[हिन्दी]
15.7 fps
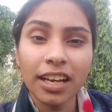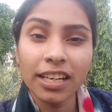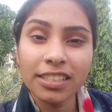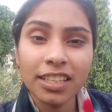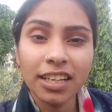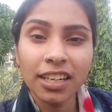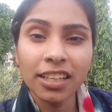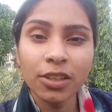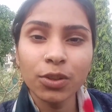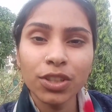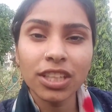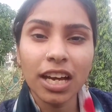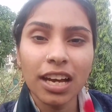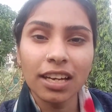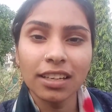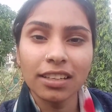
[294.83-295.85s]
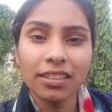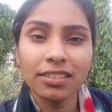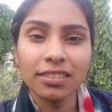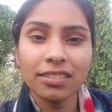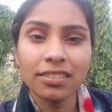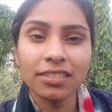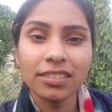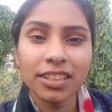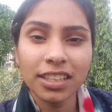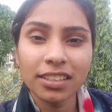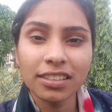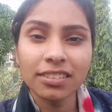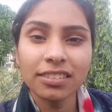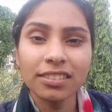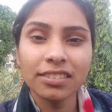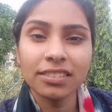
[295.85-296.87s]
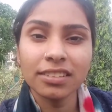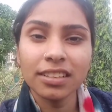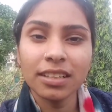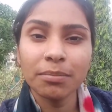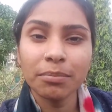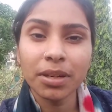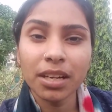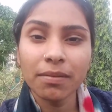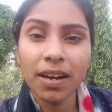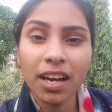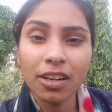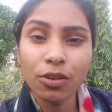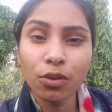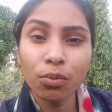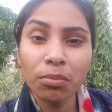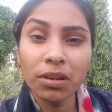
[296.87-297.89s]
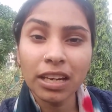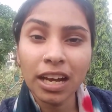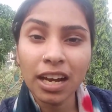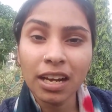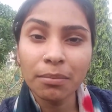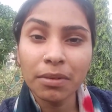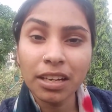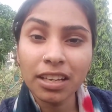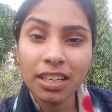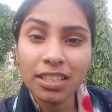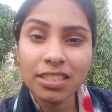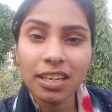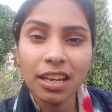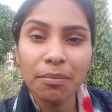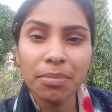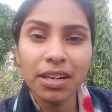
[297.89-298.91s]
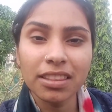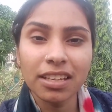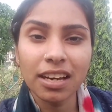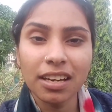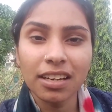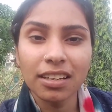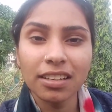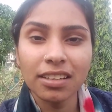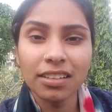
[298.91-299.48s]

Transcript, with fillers: ऐसा नहीं होता है ठीक है परिवार को मिला मिल के चलना पड़ता है